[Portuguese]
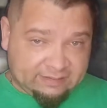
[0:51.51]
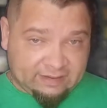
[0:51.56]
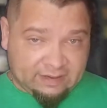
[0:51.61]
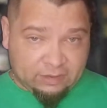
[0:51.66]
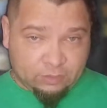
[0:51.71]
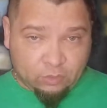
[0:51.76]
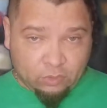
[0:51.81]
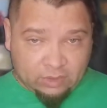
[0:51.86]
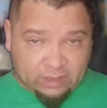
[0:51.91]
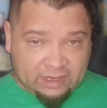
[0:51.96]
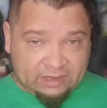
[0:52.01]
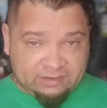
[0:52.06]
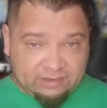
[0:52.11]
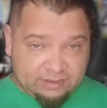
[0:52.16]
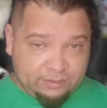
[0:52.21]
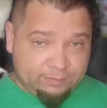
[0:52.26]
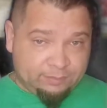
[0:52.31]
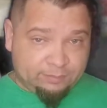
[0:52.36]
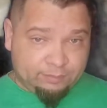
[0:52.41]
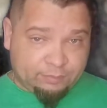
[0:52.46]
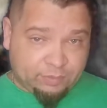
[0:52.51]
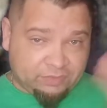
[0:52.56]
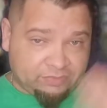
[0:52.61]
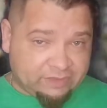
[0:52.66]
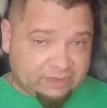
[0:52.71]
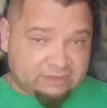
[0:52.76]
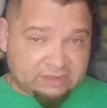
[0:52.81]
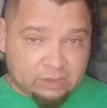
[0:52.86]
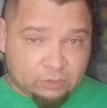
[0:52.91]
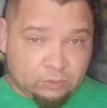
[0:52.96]
série Gokaiger, pode
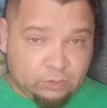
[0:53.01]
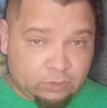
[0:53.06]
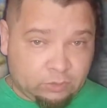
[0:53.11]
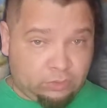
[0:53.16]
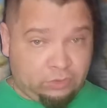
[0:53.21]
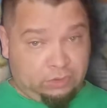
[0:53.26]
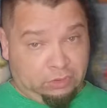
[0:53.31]
ficar tranquilo.